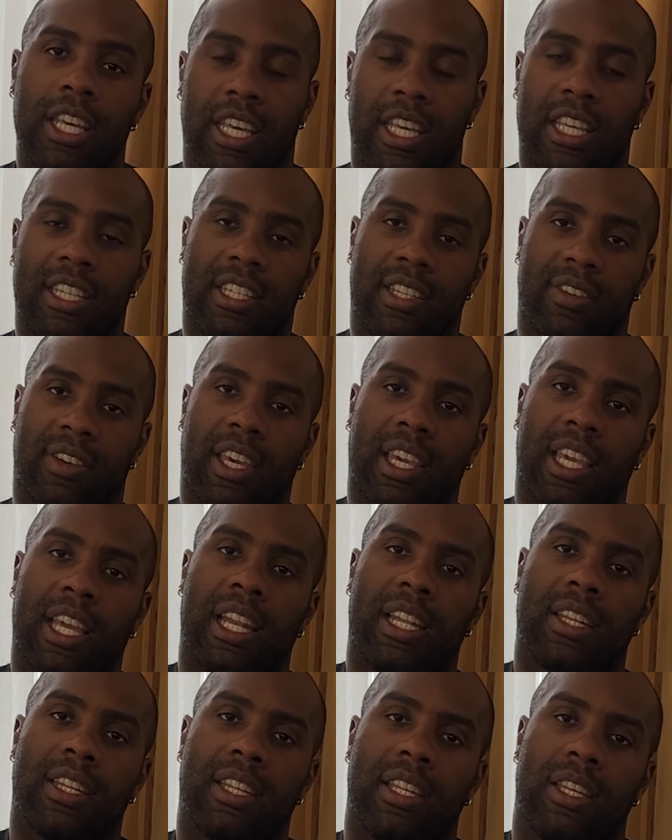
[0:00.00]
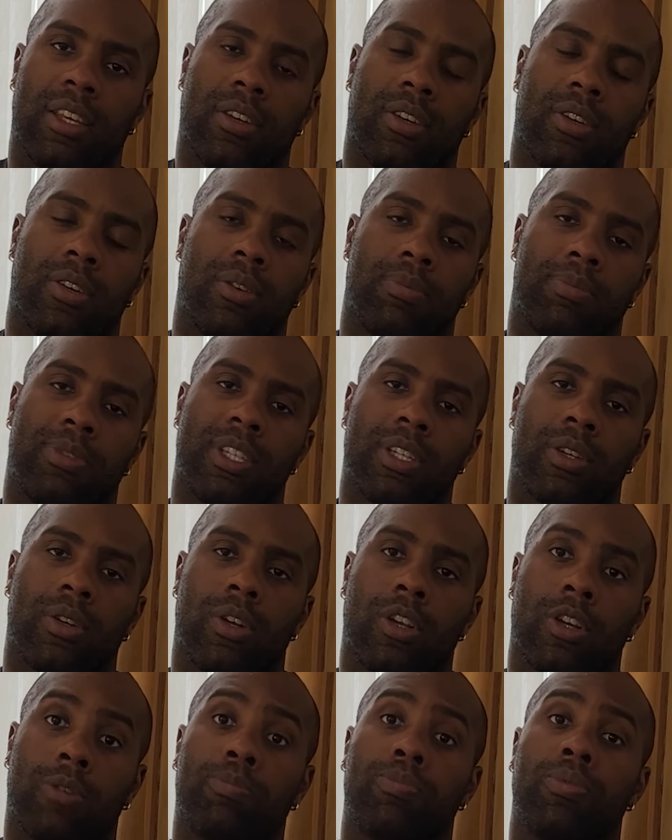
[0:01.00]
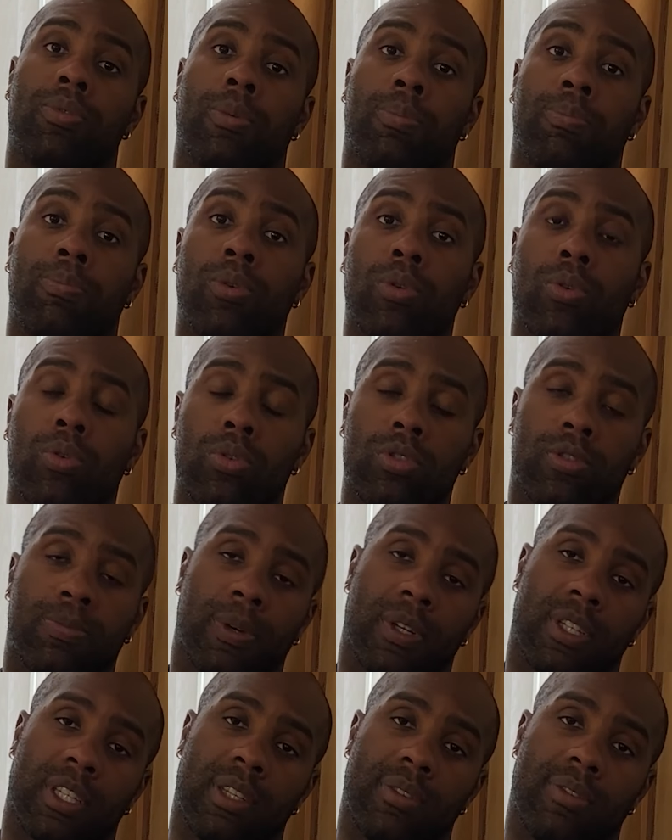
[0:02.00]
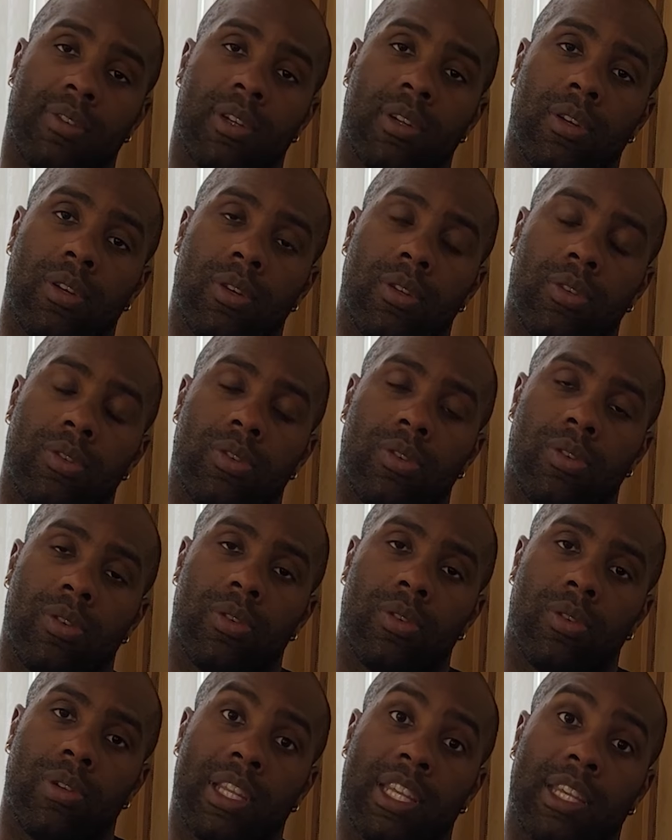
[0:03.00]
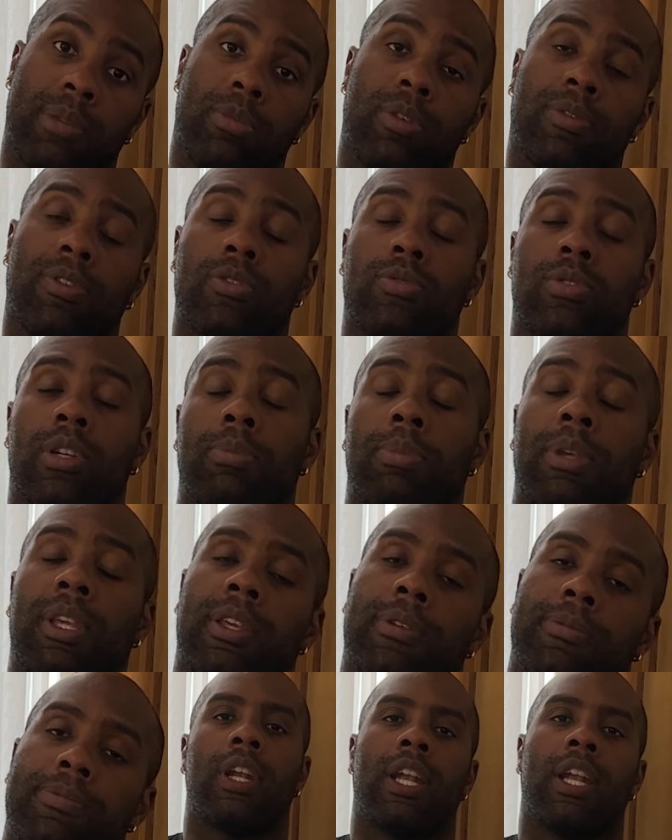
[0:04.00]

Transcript: Et c'est vrai qu'elle était euh, psychologue pour beaucoup de sportifs de, l'équipe de France Olympique.